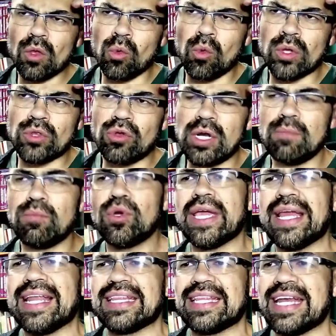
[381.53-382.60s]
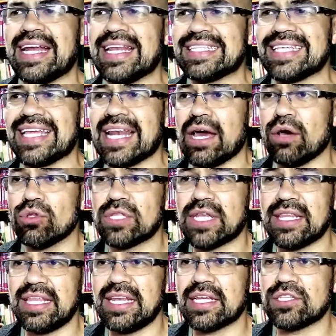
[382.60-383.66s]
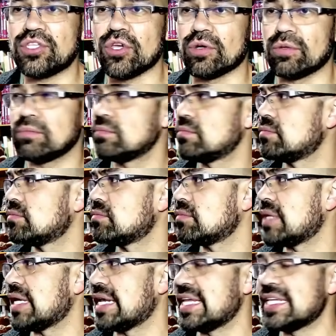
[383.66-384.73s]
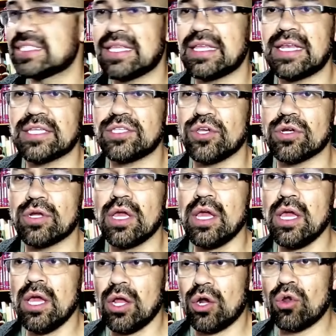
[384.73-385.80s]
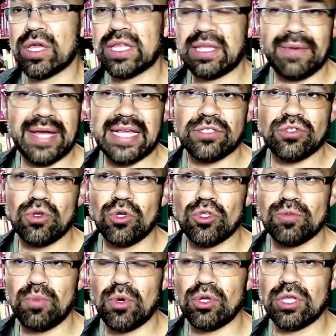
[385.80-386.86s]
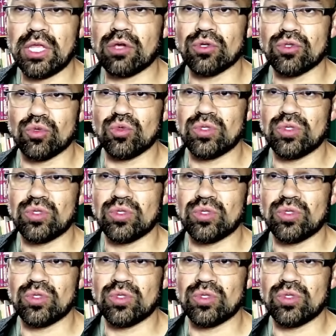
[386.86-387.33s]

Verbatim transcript: Cuando el empuje lateral es en la otra dirección, en esta dirección, lo que trabajan son los pórticos.